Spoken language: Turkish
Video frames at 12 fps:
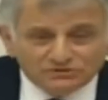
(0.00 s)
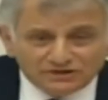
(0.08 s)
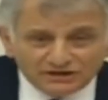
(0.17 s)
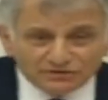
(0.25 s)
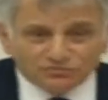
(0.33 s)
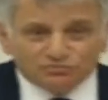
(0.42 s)
bir
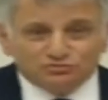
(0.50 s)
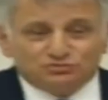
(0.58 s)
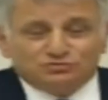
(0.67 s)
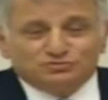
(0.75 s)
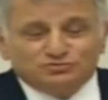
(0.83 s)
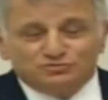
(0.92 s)
şeyi
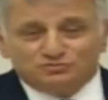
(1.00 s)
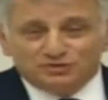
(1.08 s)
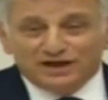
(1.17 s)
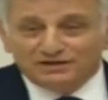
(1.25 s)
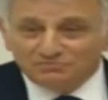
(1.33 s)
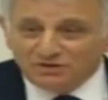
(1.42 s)
konuşuyoruz.
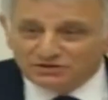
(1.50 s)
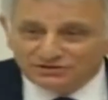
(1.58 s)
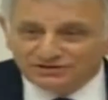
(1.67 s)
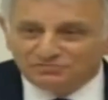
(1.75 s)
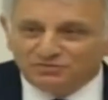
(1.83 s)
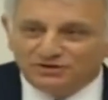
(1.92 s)
Plan, beş
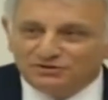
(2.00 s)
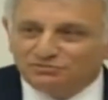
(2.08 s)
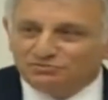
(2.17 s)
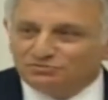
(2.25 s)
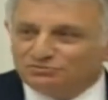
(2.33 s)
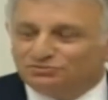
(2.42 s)
yıllık planı
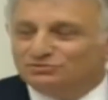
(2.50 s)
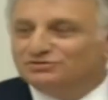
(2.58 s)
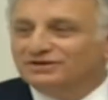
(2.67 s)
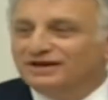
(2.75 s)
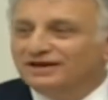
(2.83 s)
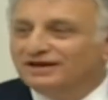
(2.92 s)

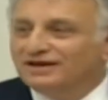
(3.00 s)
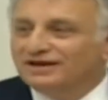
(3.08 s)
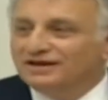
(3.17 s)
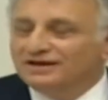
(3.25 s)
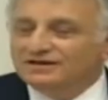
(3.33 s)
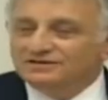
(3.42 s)
konuşuyoruz.
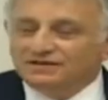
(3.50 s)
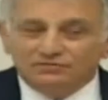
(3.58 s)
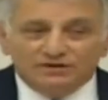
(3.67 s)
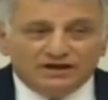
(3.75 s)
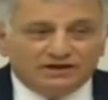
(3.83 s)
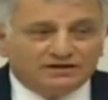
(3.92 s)

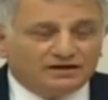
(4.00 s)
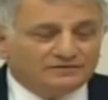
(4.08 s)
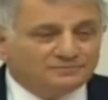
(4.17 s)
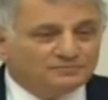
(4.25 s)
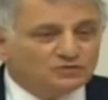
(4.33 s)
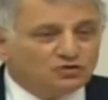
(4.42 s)
Sevgili
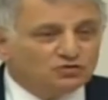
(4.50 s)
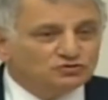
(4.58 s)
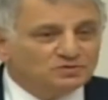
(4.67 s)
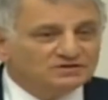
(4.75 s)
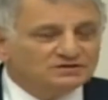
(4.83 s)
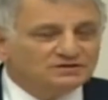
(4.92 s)
Erkan
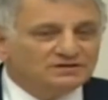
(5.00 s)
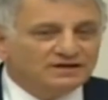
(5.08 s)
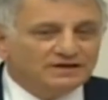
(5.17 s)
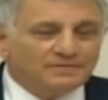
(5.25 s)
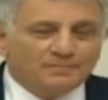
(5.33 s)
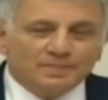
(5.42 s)

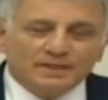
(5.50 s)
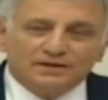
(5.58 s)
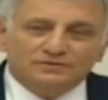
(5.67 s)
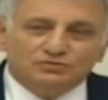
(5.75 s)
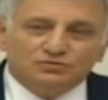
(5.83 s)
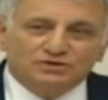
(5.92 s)
konuşmasında
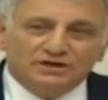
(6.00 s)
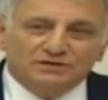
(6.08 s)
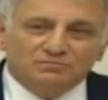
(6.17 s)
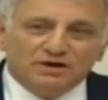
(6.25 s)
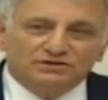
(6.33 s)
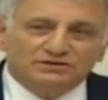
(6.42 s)

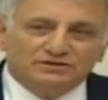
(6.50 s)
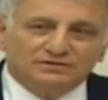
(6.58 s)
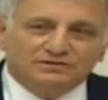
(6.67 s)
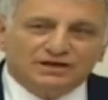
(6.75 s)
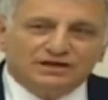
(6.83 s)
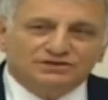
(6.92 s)
Türkiye'nin 5
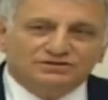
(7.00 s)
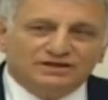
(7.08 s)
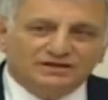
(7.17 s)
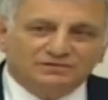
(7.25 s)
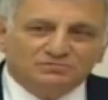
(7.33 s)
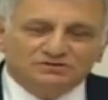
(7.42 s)
yıllık
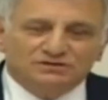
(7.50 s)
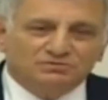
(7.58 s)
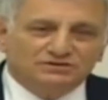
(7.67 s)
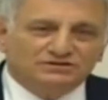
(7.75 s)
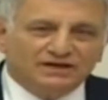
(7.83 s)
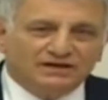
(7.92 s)
geleceğini
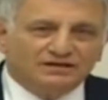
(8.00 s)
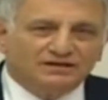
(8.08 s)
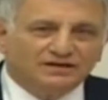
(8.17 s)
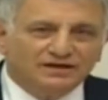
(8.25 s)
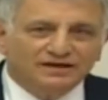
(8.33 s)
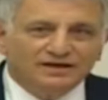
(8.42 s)
biçimleyecek
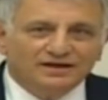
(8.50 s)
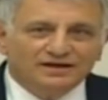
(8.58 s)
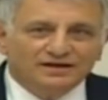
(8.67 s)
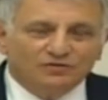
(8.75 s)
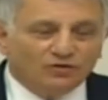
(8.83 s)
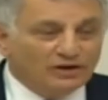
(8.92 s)

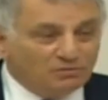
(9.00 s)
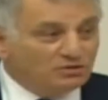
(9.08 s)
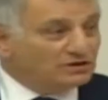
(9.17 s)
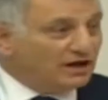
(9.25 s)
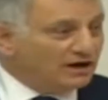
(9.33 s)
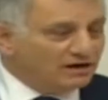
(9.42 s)

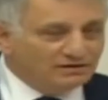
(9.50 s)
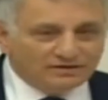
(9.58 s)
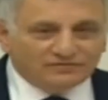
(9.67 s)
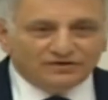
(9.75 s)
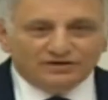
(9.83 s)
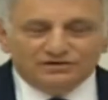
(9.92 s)
önemli
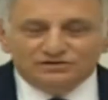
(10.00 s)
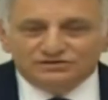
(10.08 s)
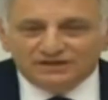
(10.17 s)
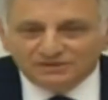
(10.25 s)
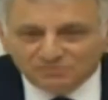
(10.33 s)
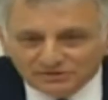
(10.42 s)
kararların
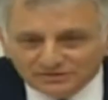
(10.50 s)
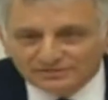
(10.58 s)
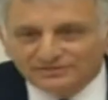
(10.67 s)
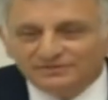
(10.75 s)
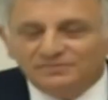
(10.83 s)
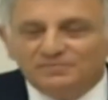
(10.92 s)
verileceği bir
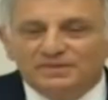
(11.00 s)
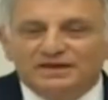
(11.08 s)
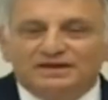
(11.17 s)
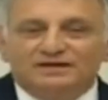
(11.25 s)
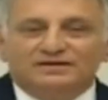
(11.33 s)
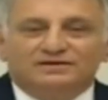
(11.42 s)

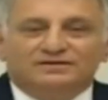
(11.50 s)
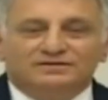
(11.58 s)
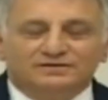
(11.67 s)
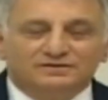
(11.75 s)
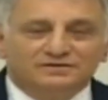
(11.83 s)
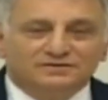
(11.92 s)

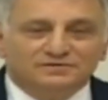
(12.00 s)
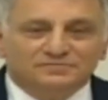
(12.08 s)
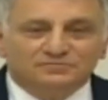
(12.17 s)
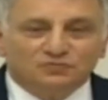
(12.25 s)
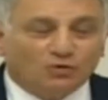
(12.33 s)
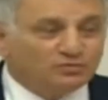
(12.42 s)
e,
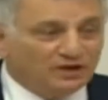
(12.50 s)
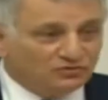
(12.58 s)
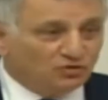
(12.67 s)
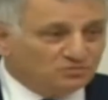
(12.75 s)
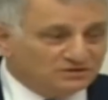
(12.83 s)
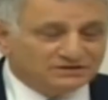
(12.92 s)

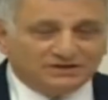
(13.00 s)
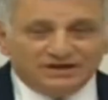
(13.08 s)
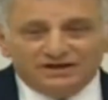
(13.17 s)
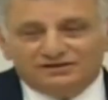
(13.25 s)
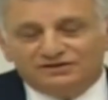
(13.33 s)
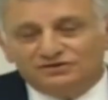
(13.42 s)
toplantı olması
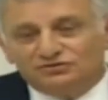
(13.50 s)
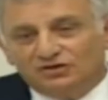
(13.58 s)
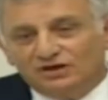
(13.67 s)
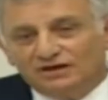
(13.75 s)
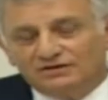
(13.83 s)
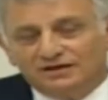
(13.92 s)
gerektiğini
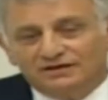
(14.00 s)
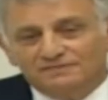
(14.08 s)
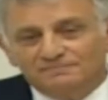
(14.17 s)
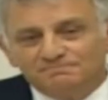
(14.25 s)
söylerken